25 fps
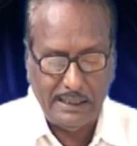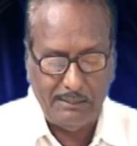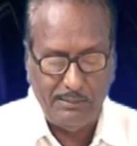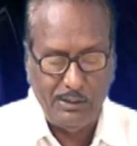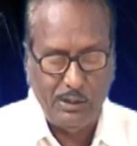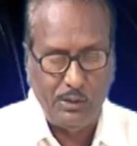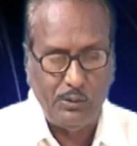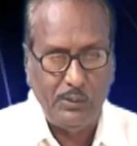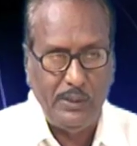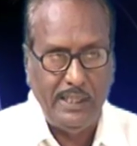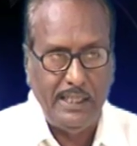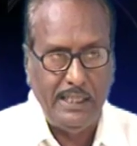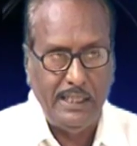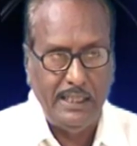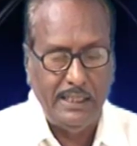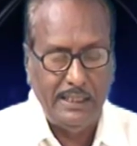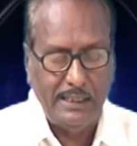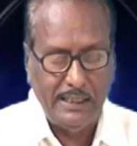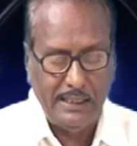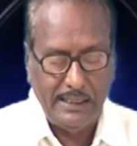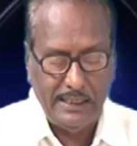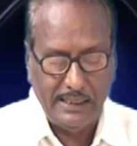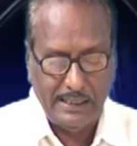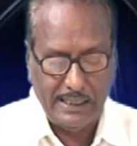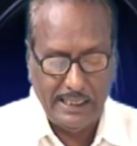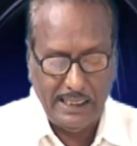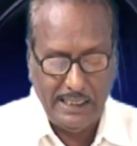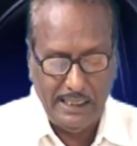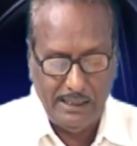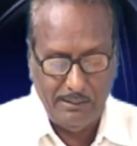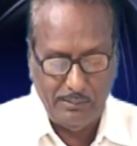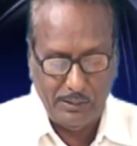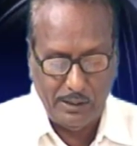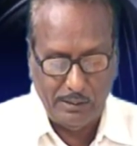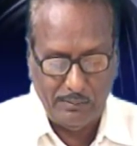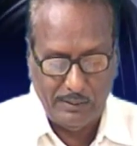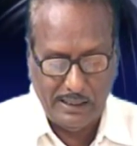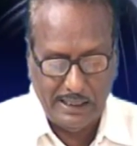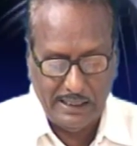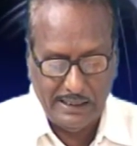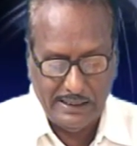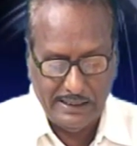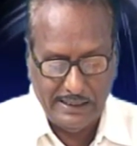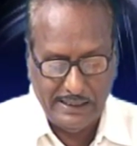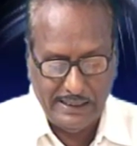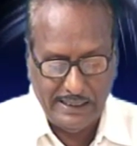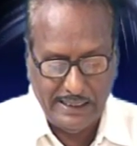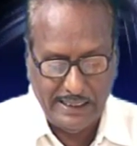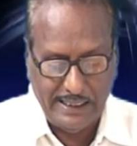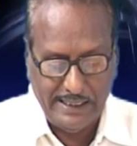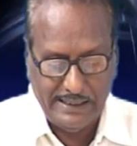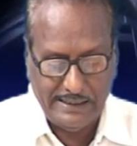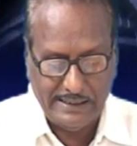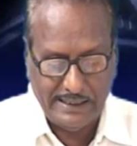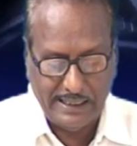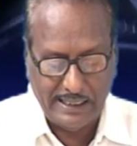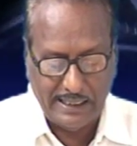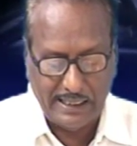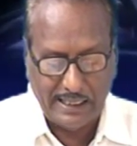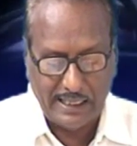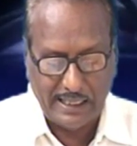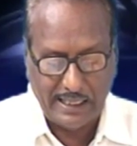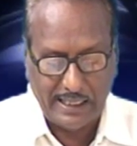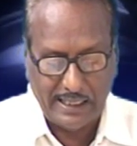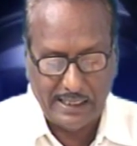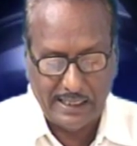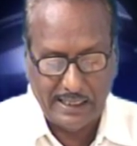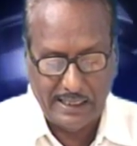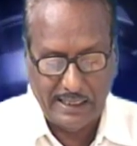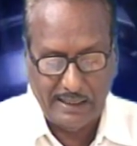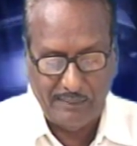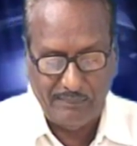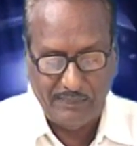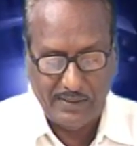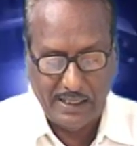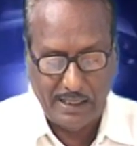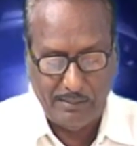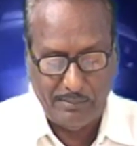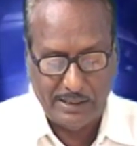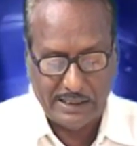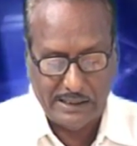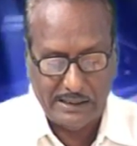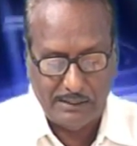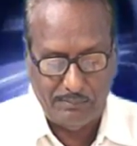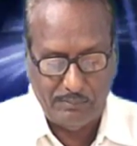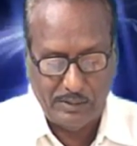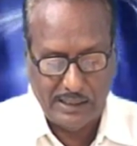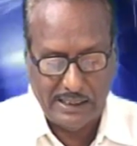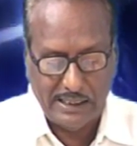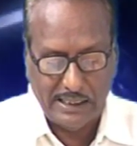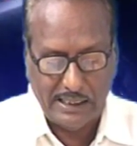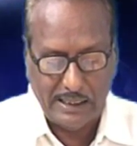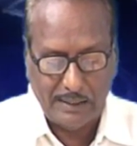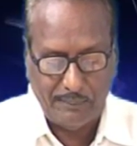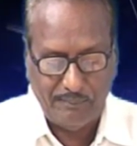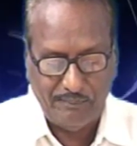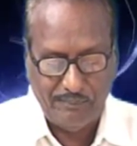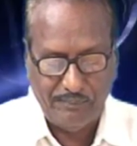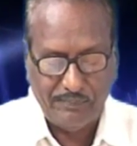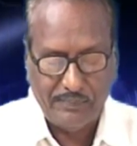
தமிழ்குயில் கலியபெருமாள் இணைச் செயலாளராக அமர்த்தப்பட்டார்